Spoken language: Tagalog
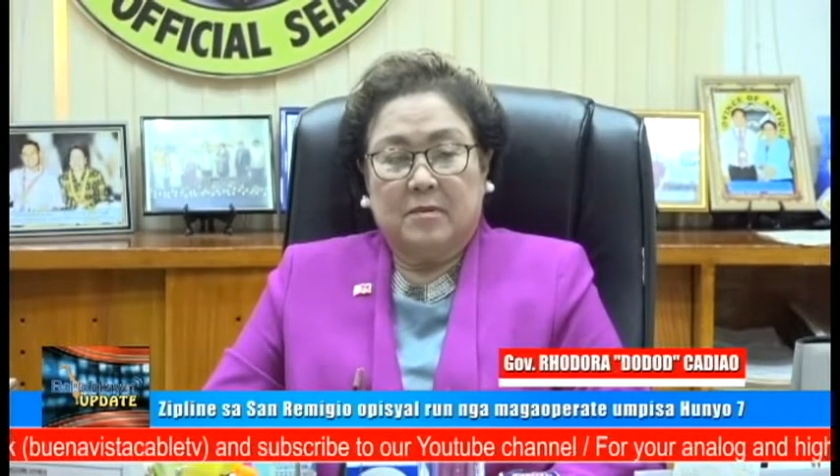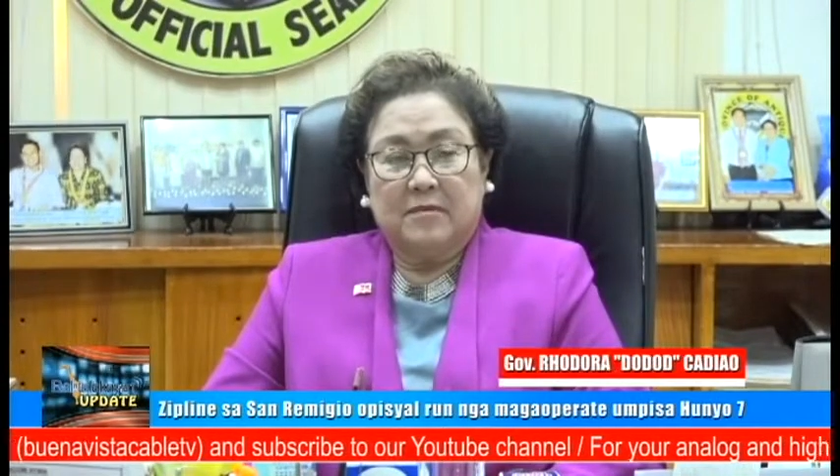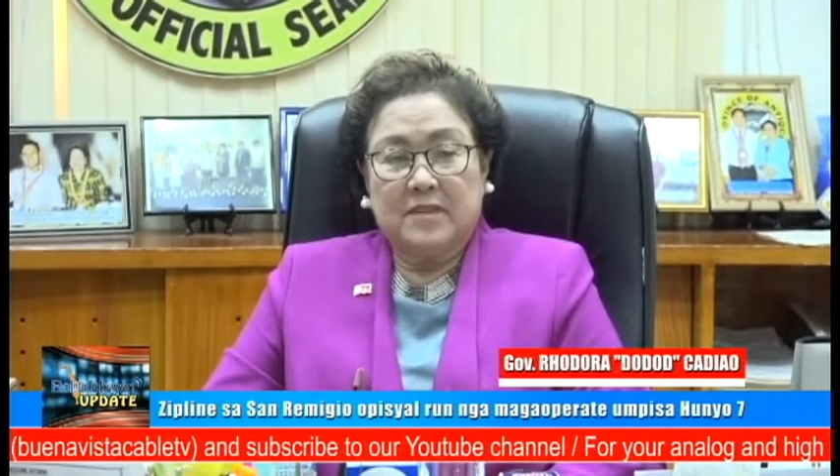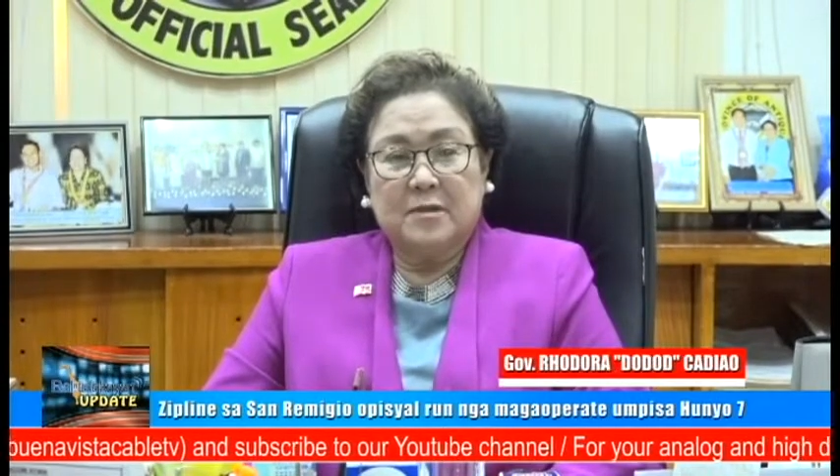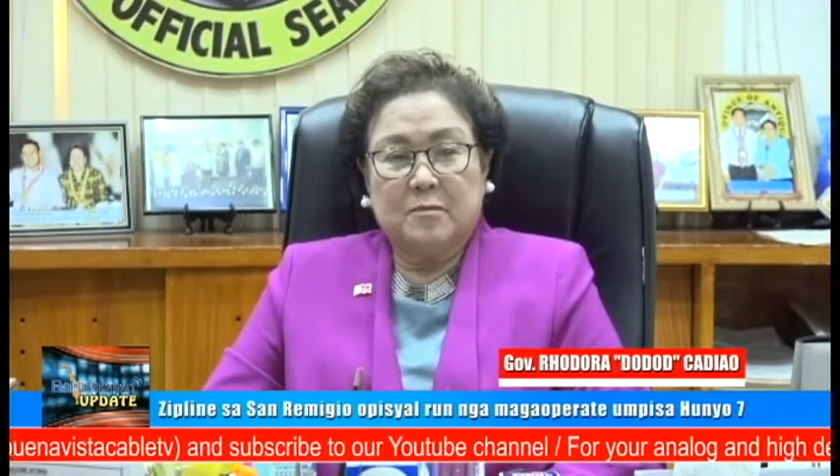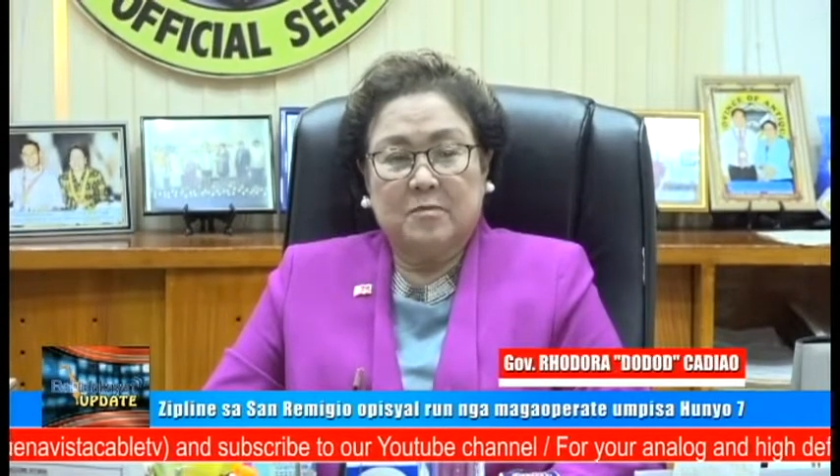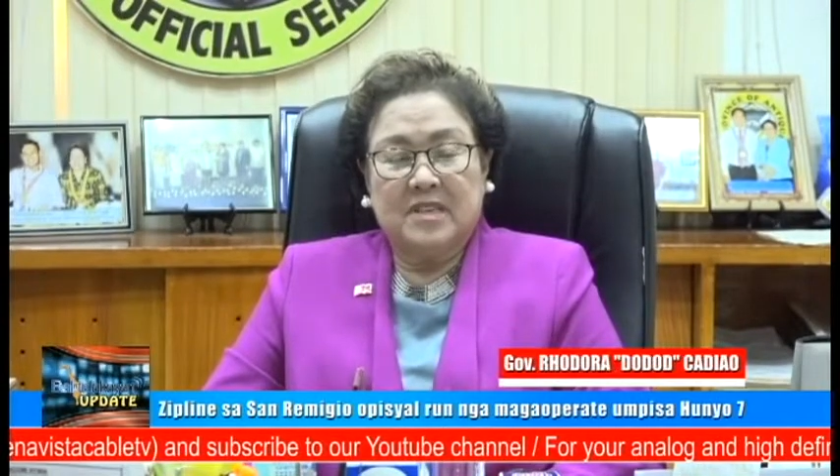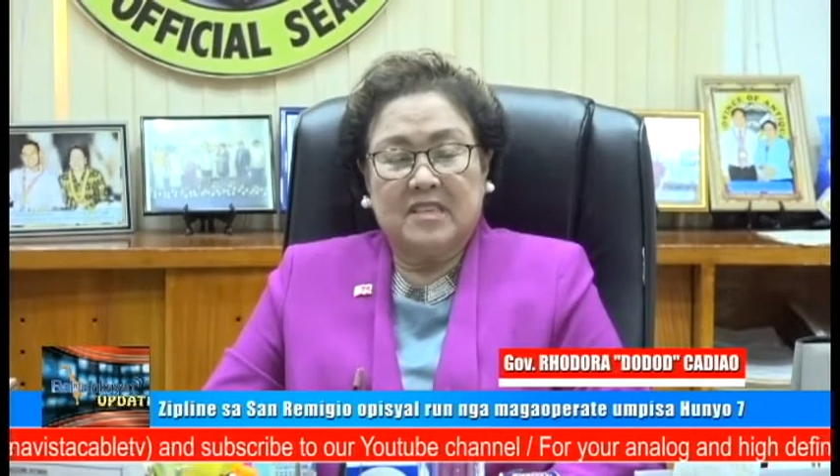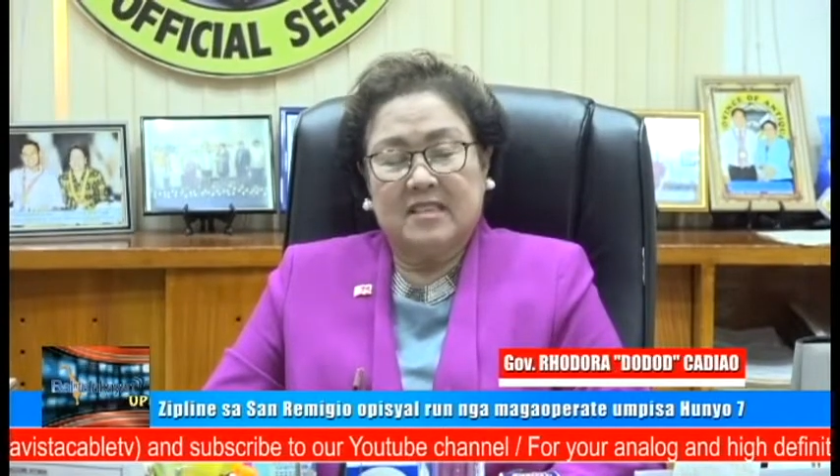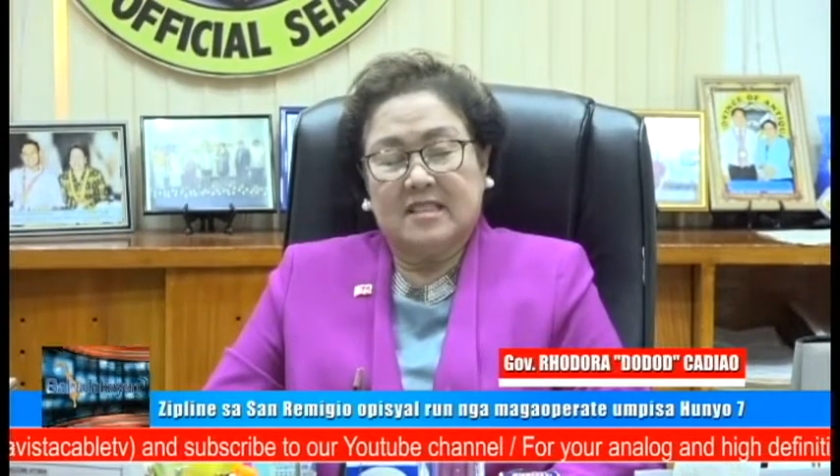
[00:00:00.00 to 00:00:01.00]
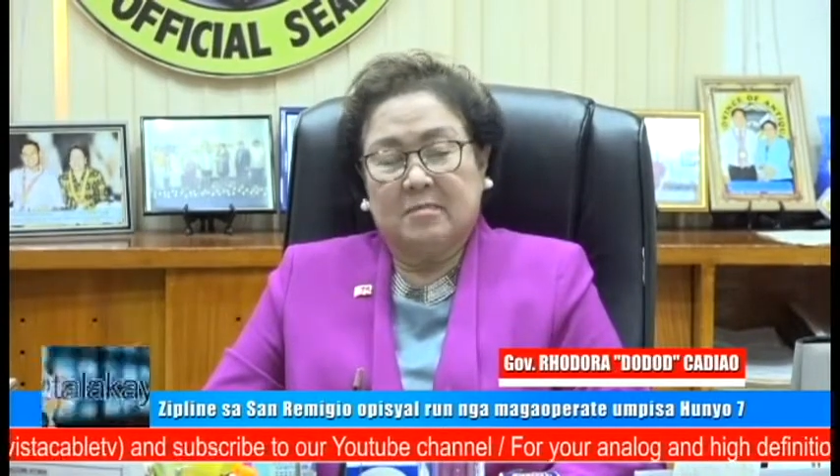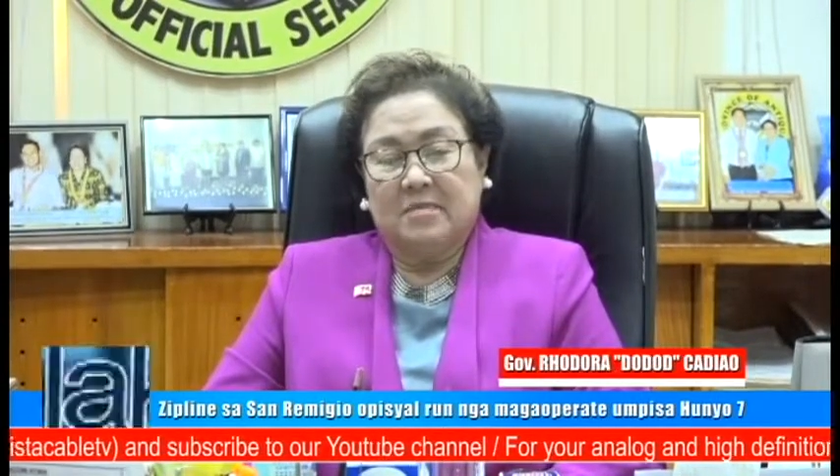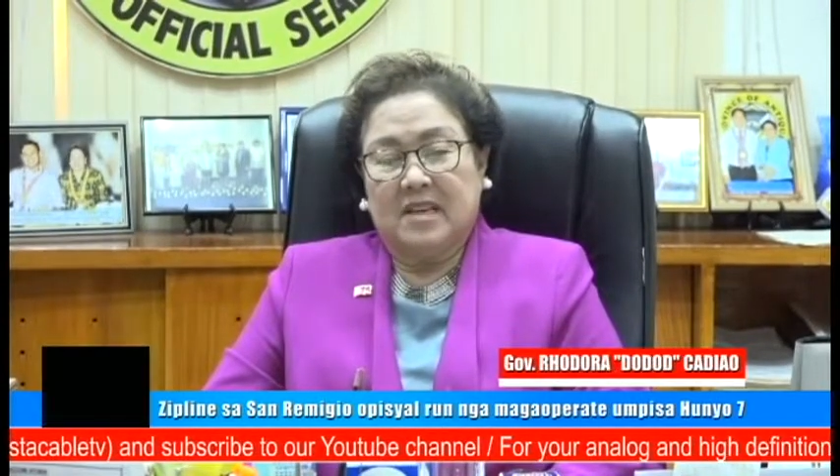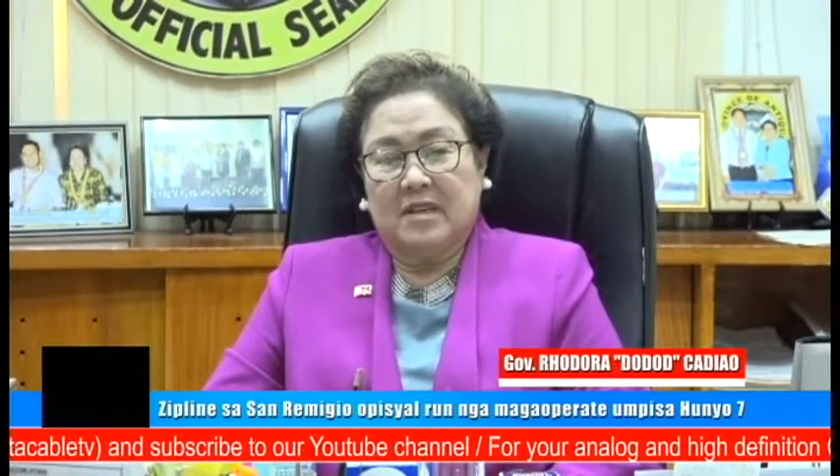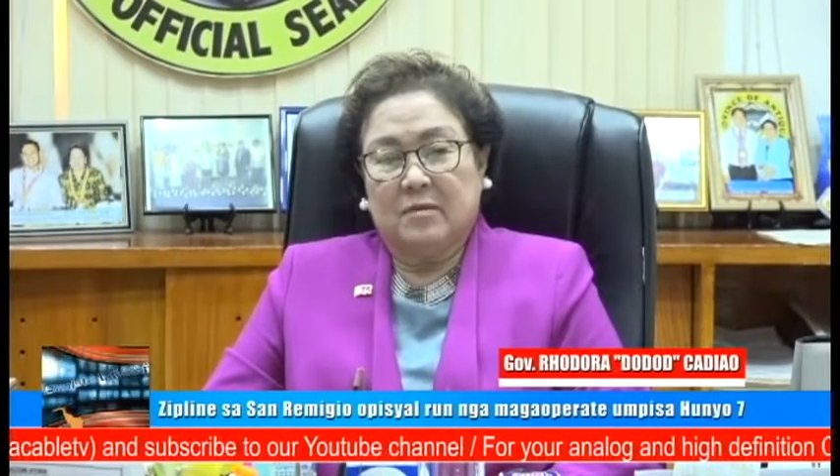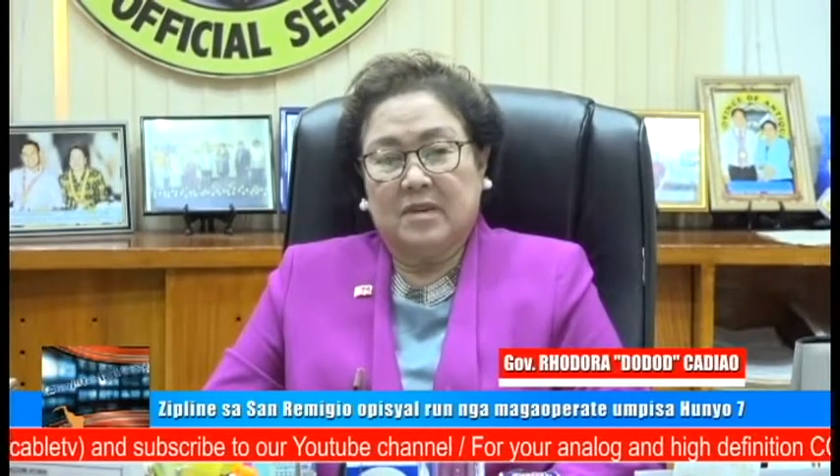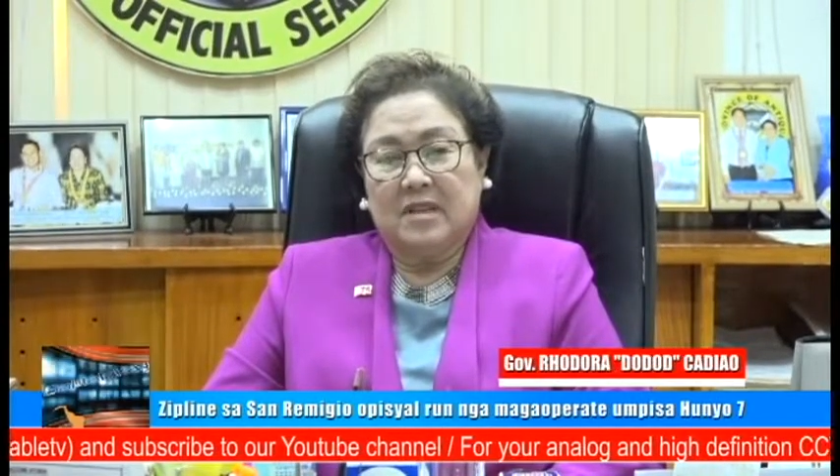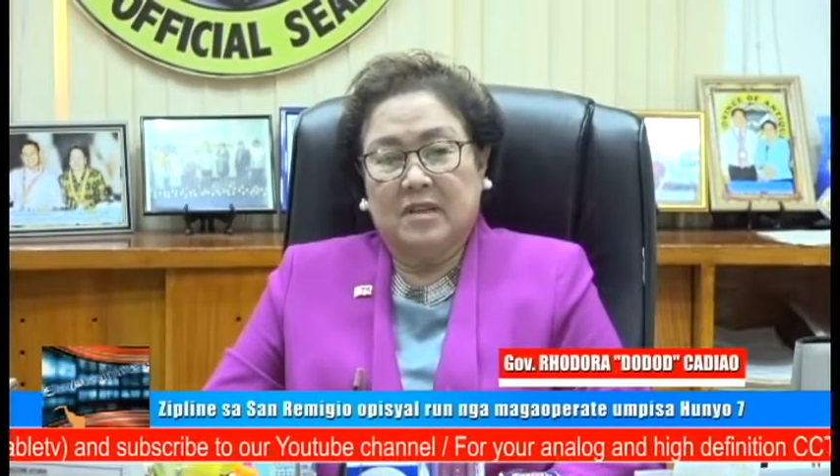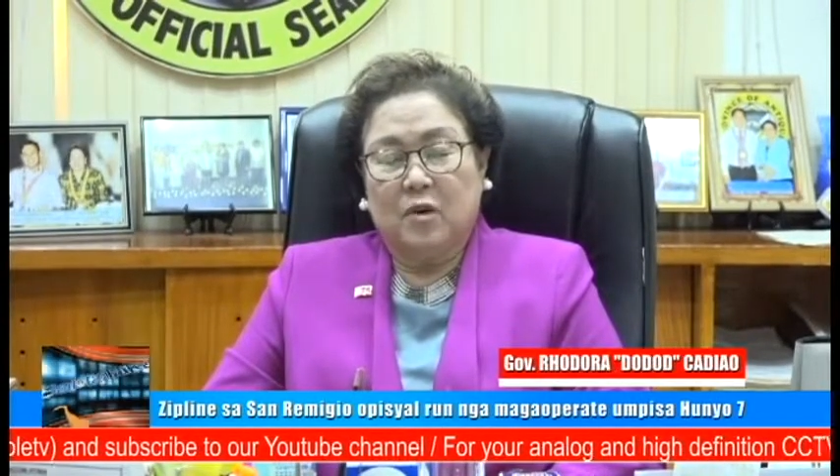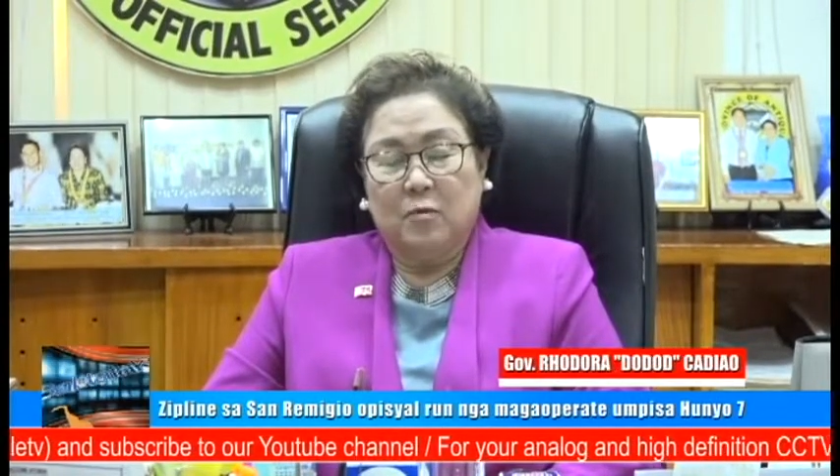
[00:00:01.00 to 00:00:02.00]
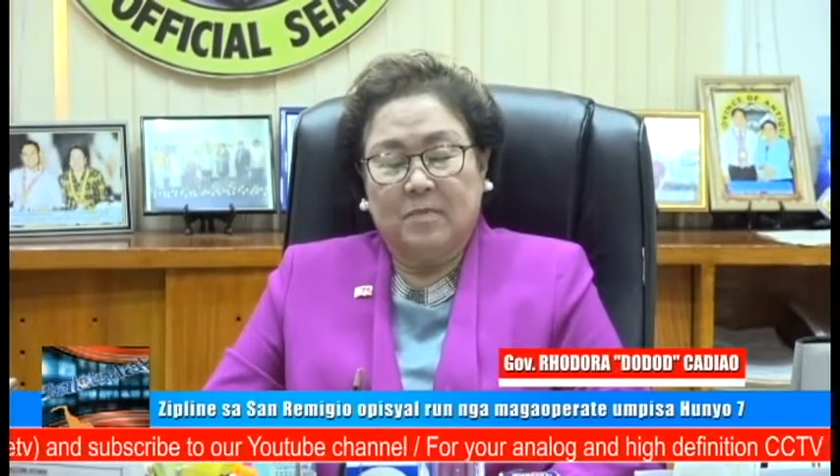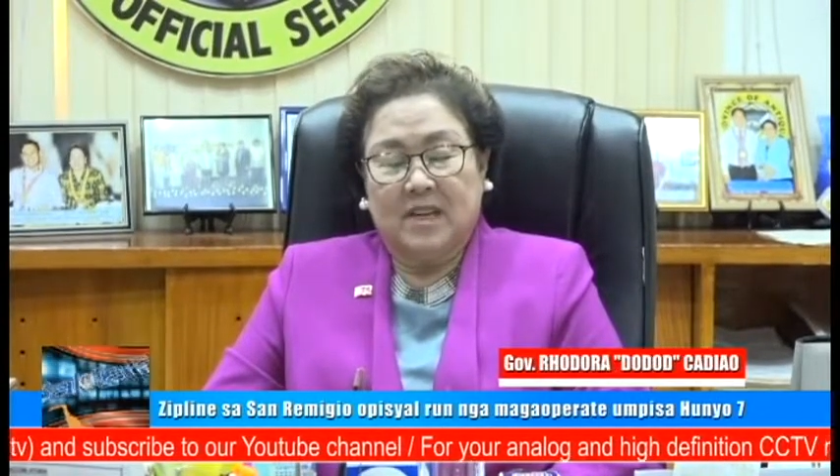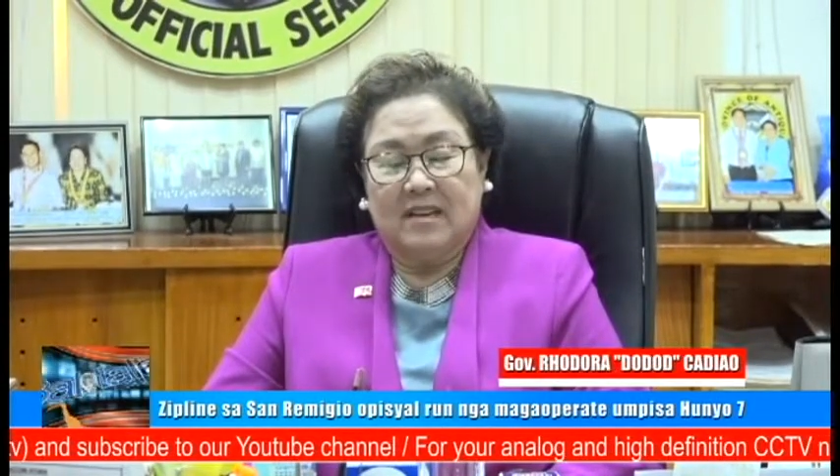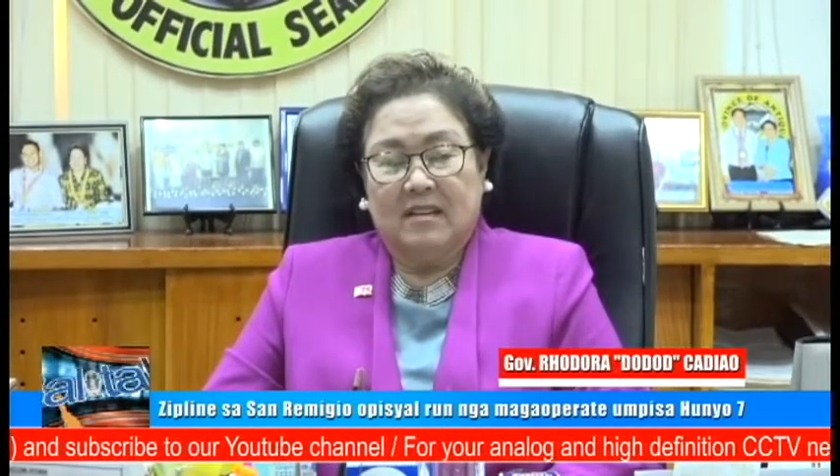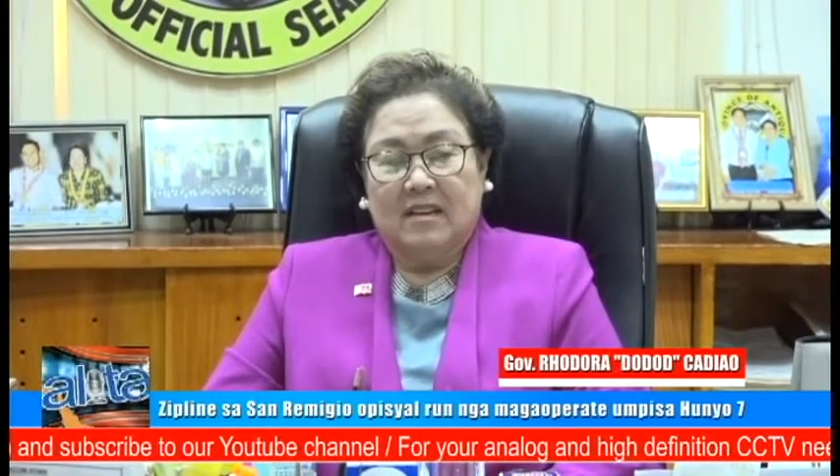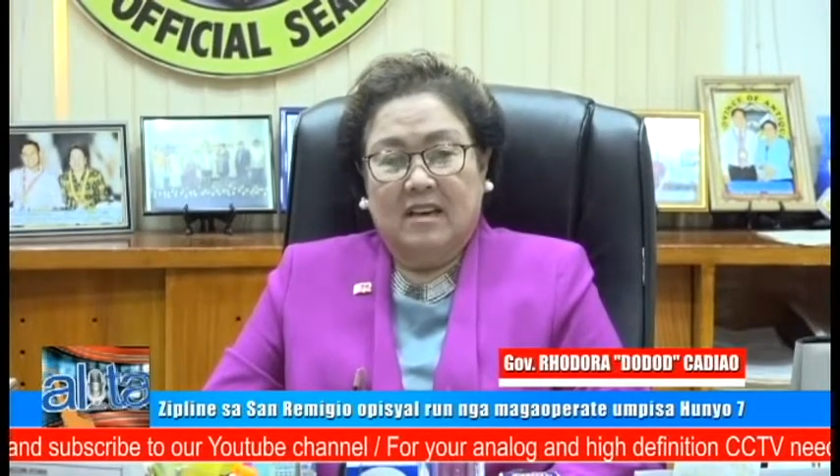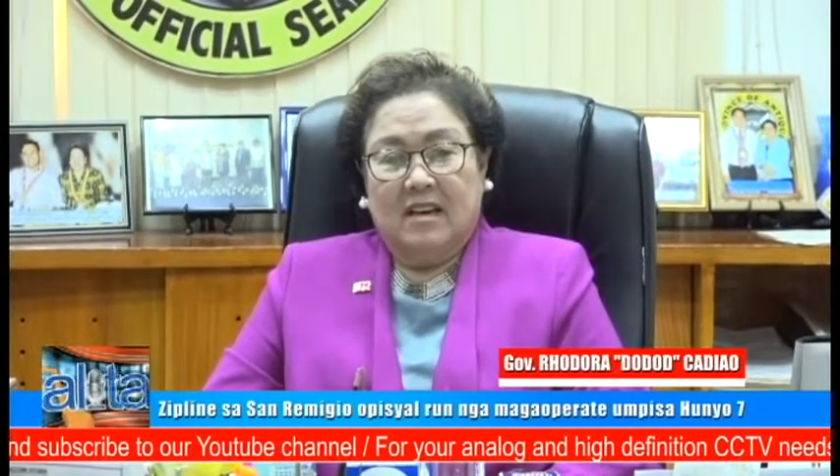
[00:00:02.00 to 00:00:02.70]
first provincial zip line will open